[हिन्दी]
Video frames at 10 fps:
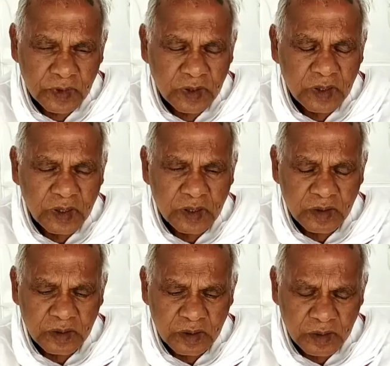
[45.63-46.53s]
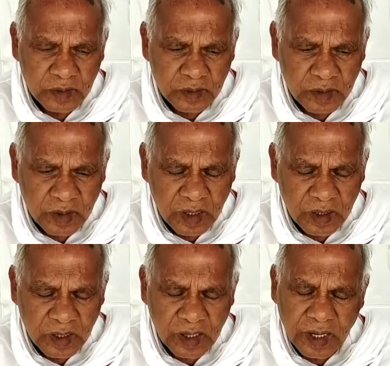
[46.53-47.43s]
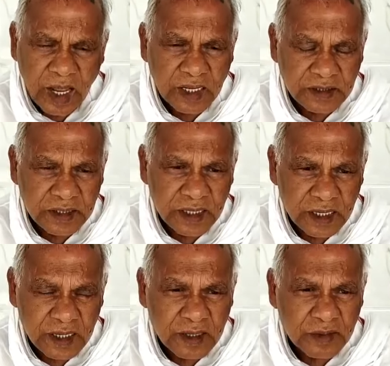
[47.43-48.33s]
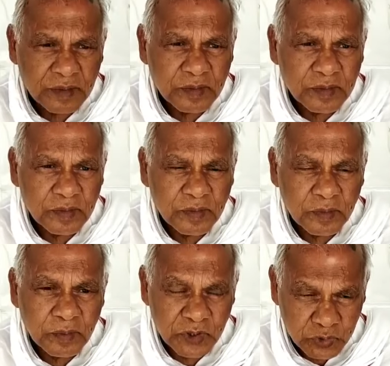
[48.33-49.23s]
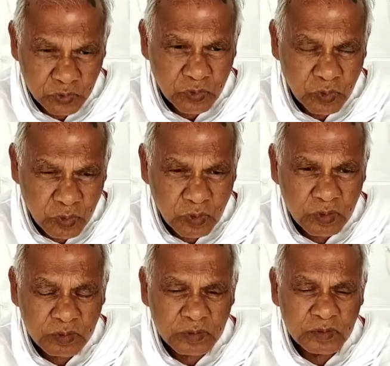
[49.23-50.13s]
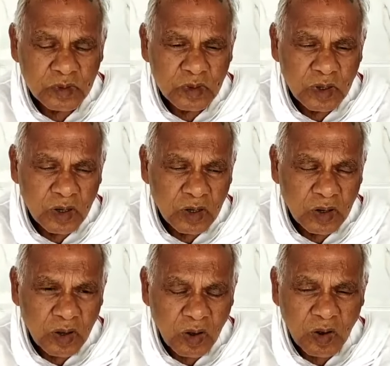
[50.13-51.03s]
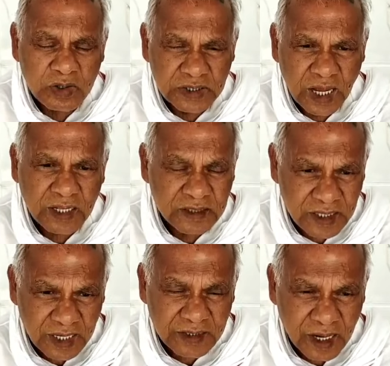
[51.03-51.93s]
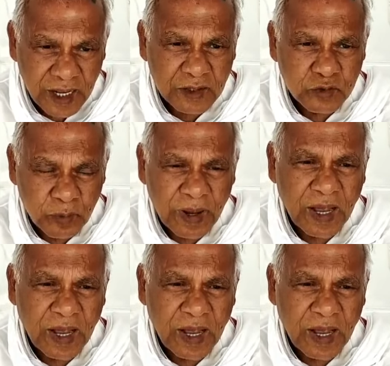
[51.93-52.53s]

इस पर जीतन राम मांझी ने कड़ी प्रतिक्रिया दी है उन्होंने क्या कुछ कहा आइए देखते हैं